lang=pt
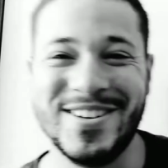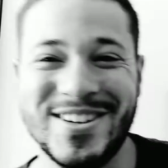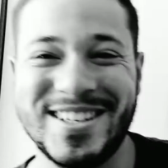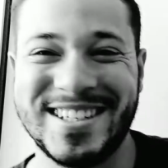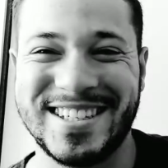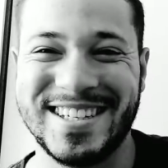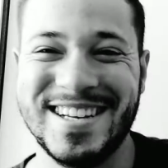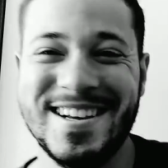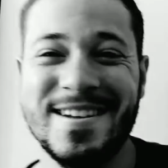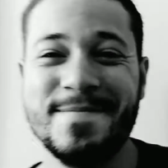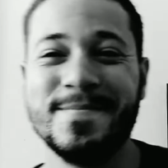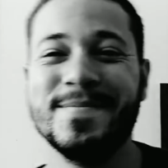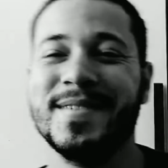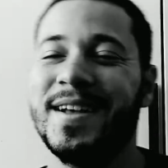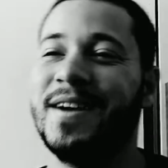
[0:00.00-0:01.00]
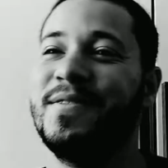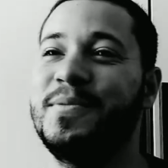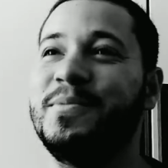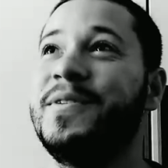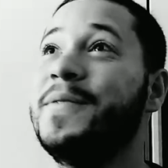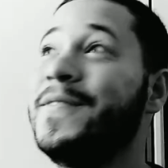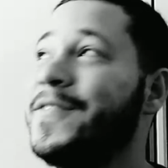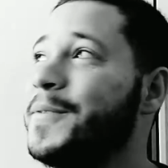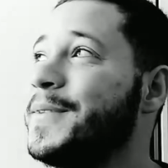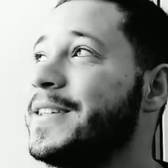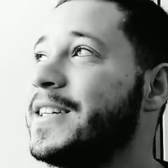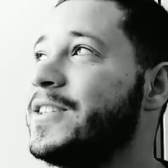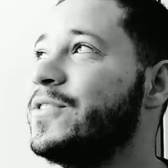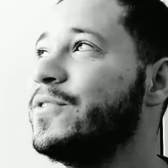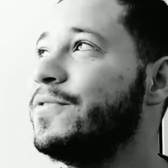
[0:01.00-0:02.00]
Nossa. Ó, vamos, vamos, vamos
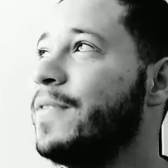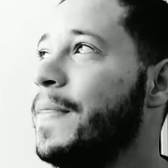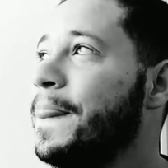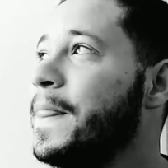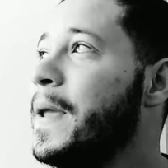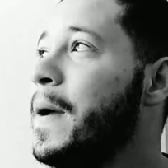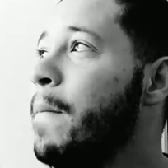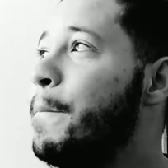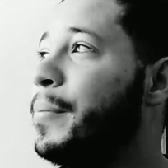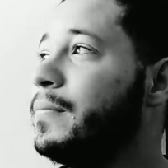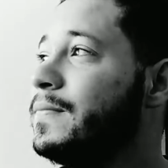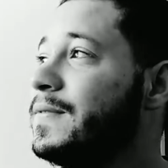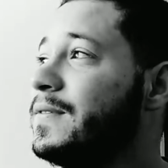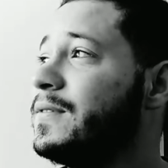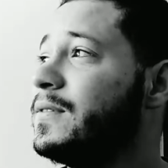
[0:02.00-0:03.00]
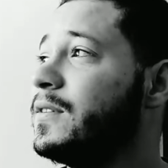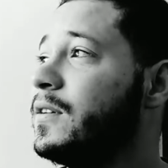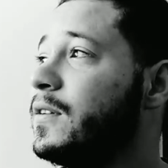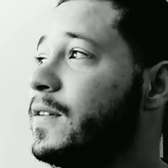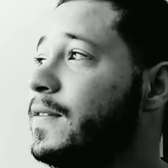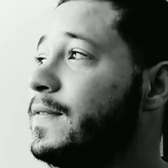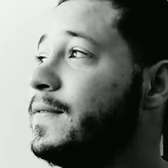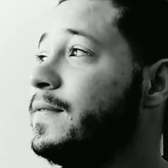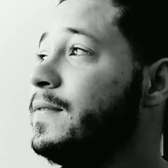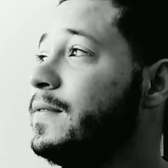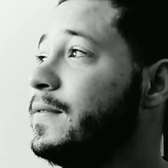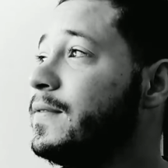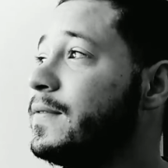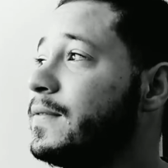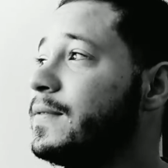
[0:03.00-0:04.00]
tentar de novo. Pum, pum,
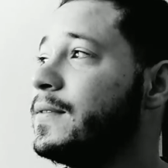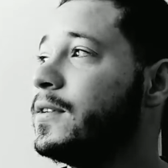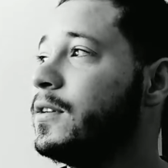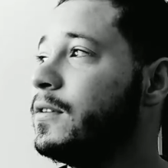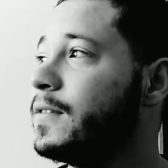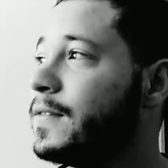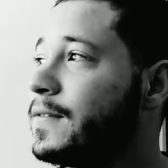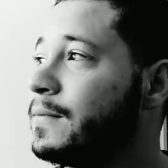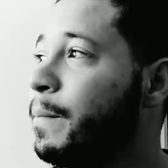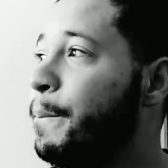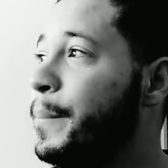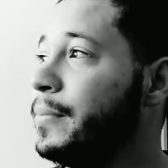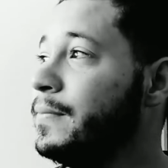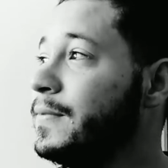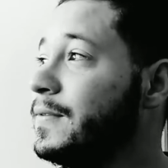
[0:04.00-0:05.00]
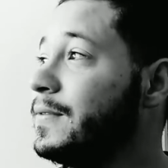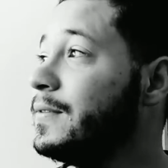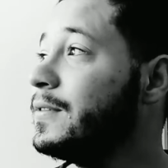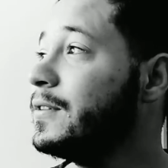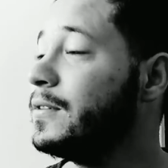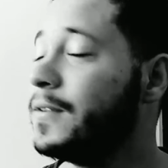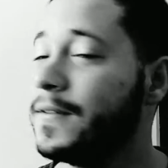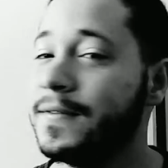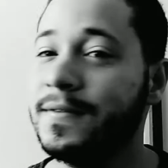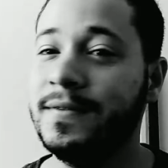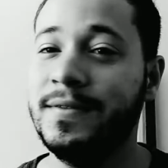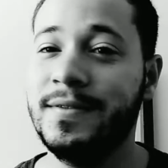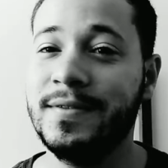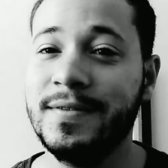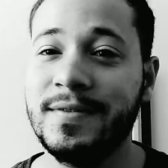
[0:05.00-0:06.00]
pum,
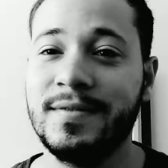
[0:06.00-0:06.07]
pum.